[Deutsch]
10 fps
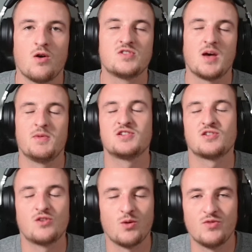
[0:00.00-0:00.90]
Und damit
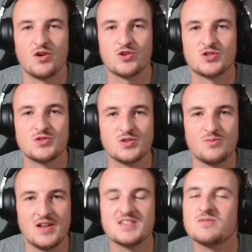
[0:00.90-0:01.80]
kommen wir auch schon zum
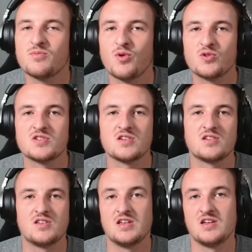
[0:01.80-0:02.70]
letzten Punkt,
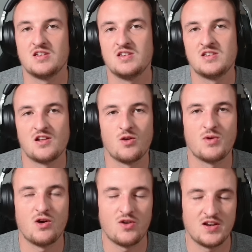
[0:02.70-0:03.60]
der ich glaube
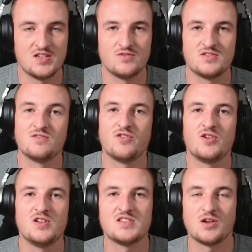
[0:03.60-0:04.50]
auch relativ sinnvoll
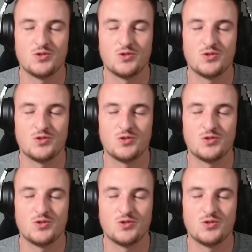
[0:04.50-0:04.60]
ist. Auch